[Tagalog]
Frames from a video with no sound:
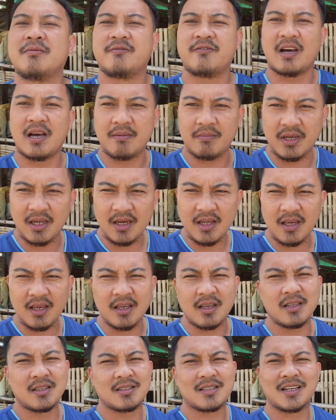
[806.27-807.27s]

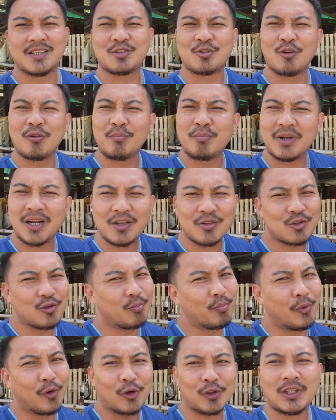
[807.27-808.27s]
Family, sa sobrang
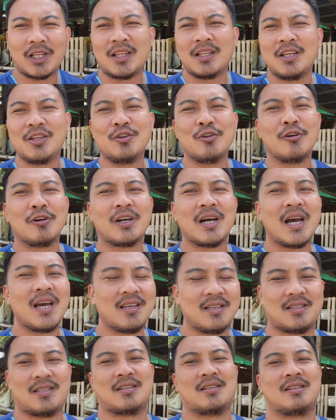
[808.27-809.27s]
suporta ninyo
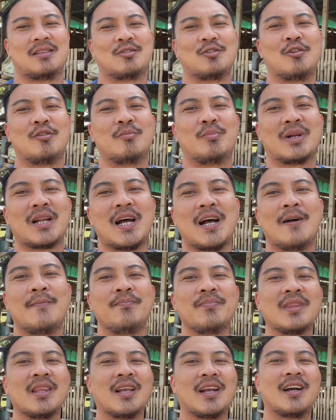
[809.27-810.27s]
guys. Sobra.
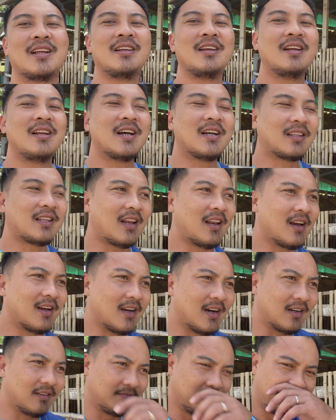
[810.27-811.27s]
Kanina
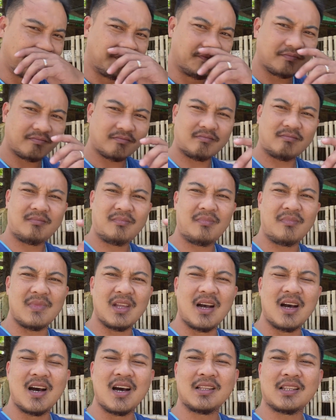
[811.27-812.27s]
talagang
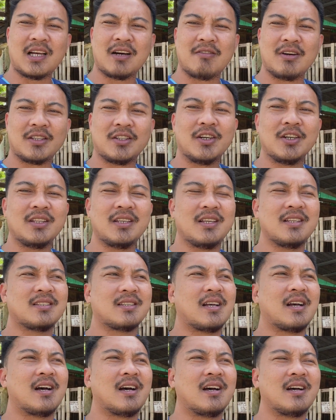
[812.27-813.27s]
uh, tawag doon is
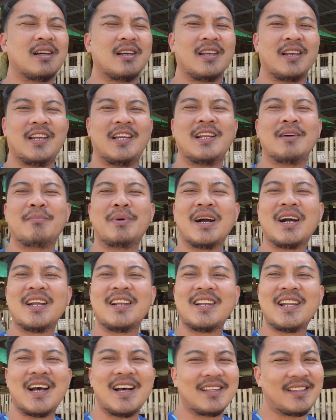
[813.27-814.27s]
uh, inabangan
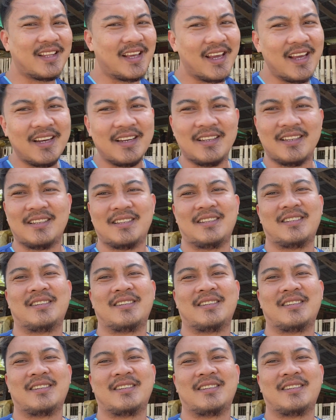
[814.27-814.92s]
natin